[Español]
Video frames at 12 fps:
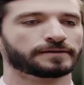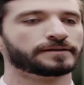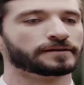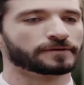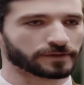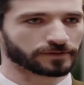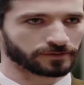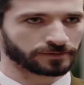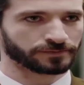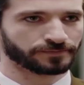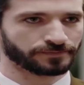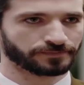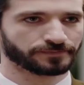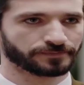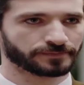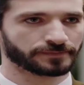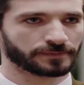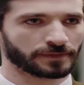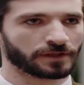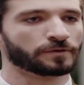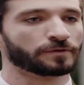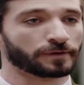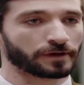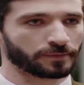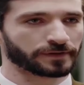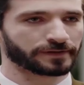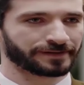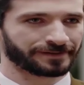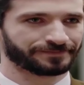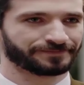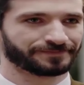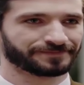Tiene razón. Me volverá a pasar.